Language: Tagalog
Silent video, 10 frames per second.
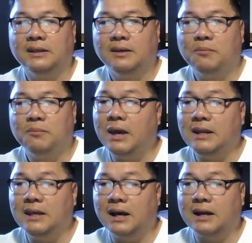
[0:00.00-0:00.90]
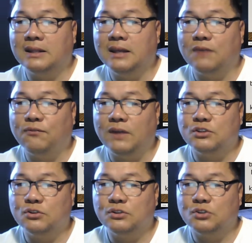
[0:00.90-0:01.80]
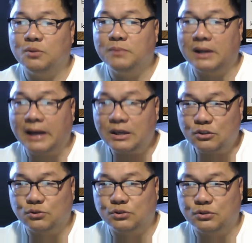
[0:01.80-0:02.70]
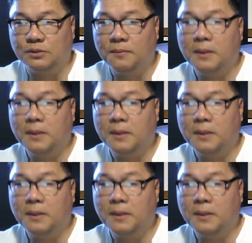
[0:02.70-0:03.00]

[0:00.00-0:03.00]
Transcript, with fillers: Many are the afflictions of the righteous,